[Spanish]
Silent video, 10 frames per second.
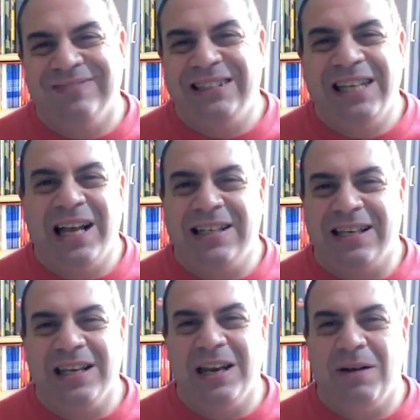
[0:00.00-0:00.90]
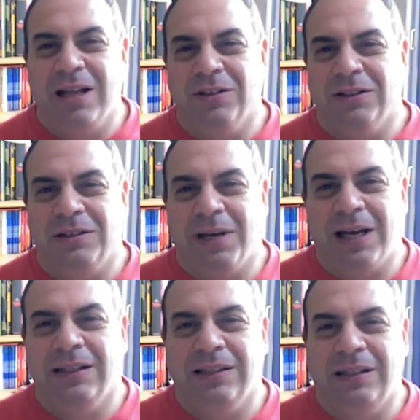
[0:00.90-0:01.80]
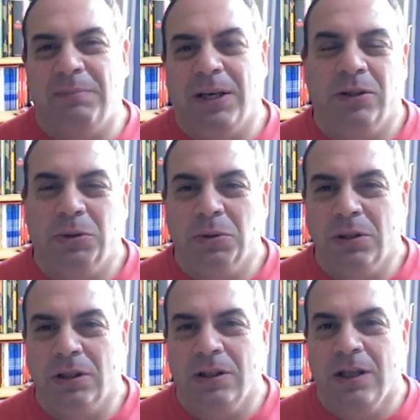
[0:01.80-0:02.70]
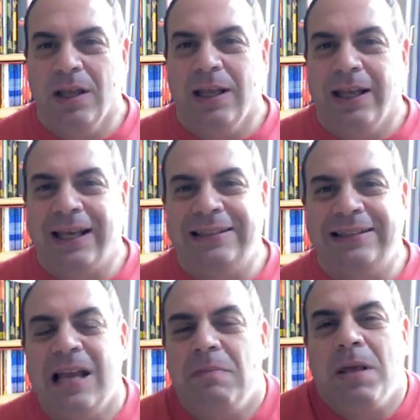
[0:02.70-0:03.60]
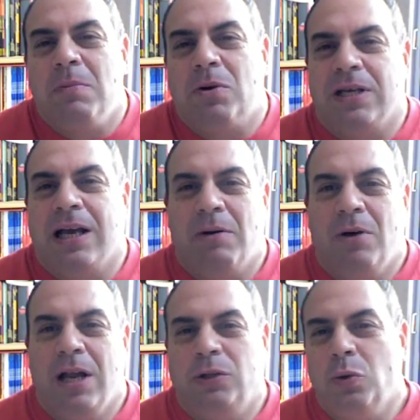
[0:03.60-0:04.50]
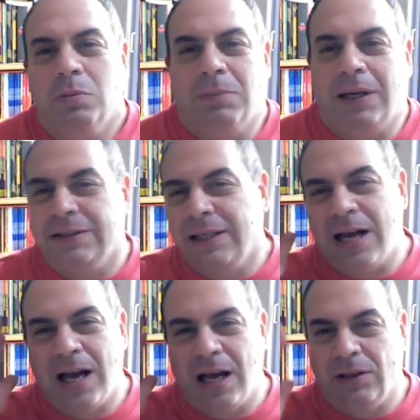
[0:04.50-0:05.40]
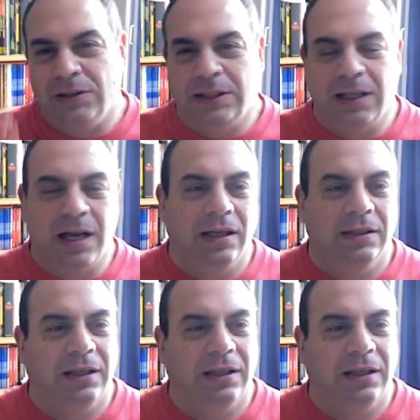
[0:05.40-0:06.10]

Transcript: ya seguir hablando de semejante pelotudo que él mismo se cavó la tumba, dejar, ya está.